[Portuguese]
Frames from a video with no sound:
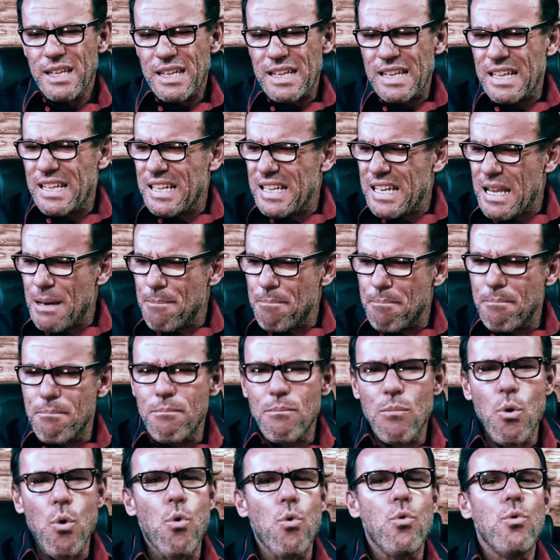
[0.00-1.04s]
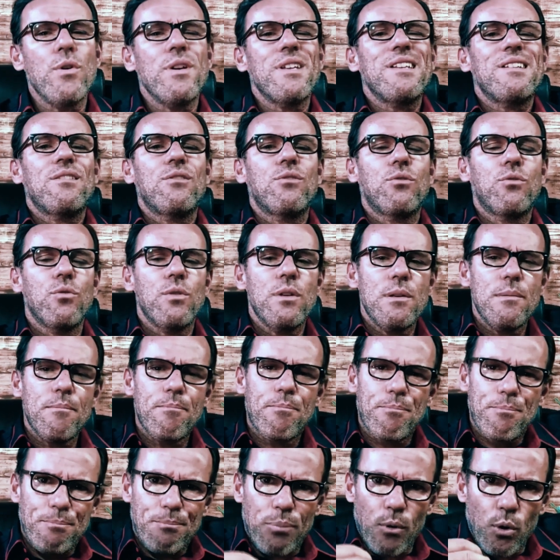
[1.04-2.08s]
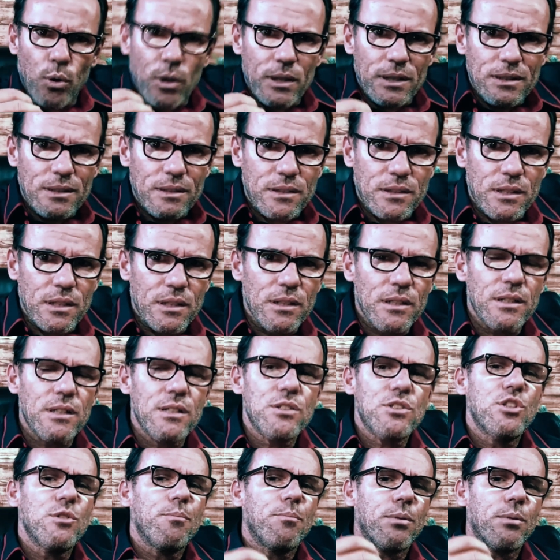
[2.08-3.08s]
ele é muito importante